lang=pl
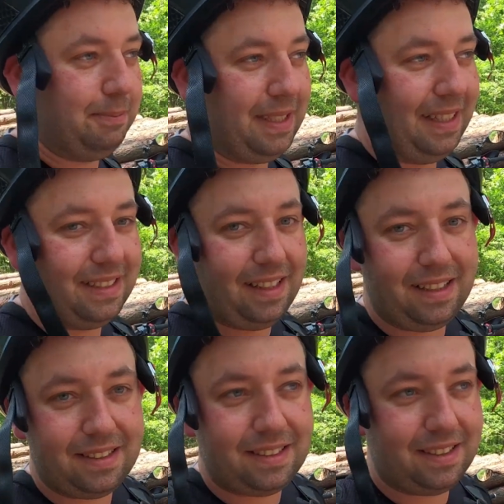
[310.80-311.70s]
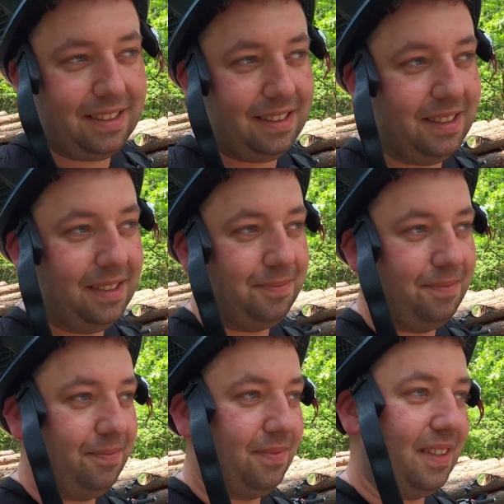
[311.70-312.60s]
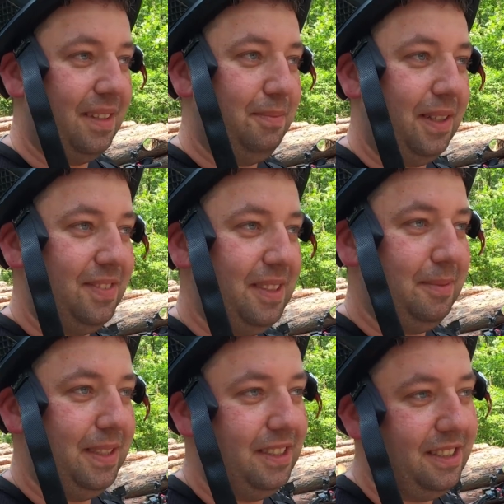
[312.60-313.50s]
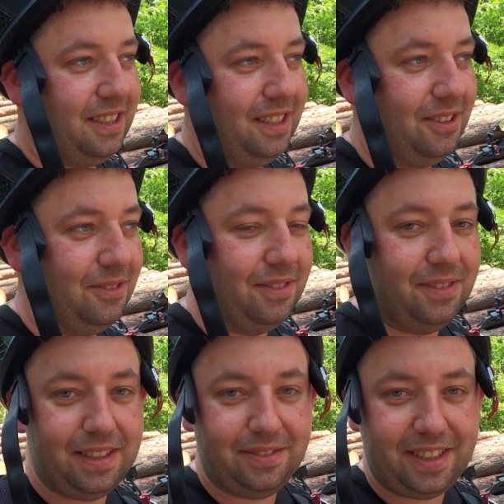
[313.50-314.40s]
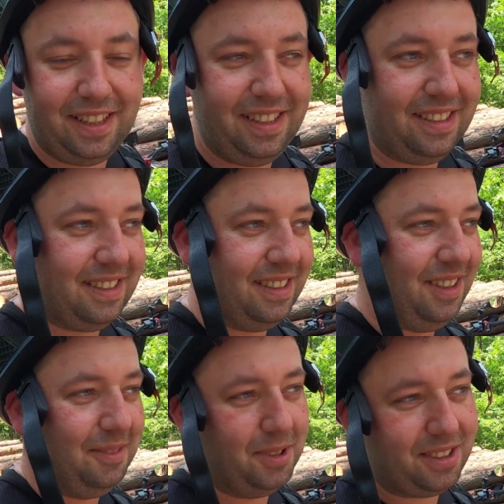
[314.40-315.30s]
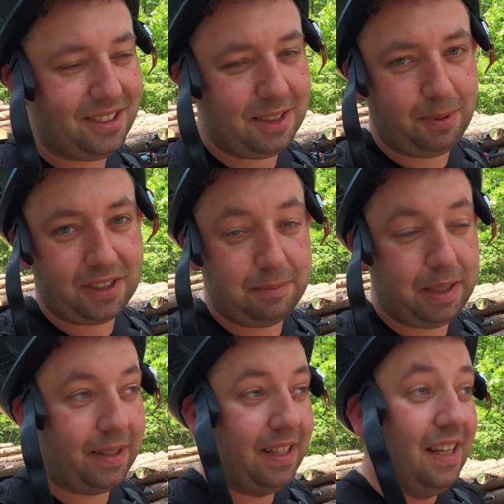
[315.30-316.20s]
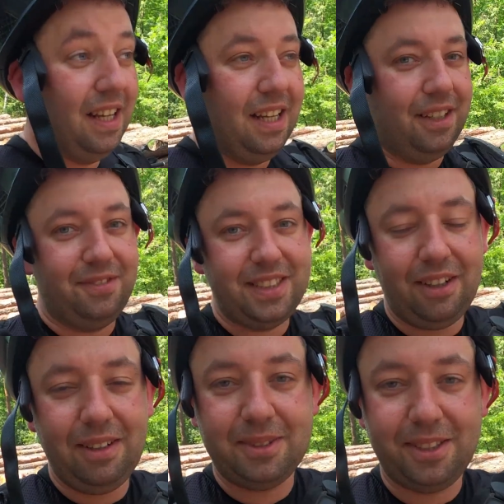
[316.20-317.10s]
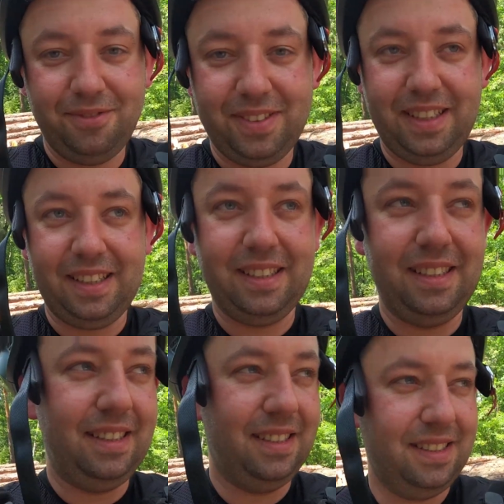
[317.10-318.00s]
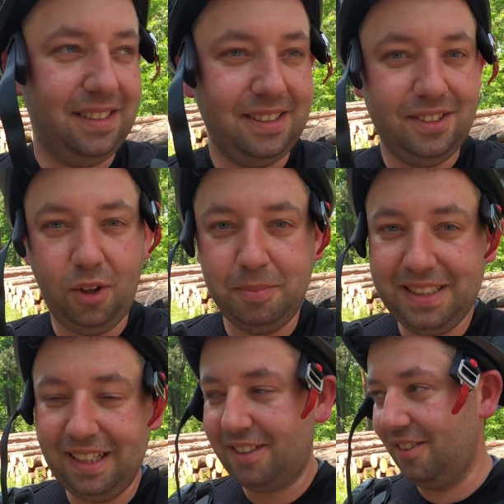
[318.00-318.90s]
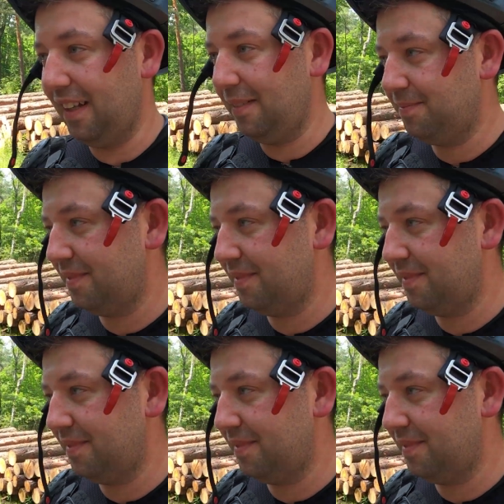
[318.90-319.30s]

Więc pytanie teraz, czy bawimy się w serię, czy to no, może coś pogrzebiemy. Widziałem, są wydechy Dominatora,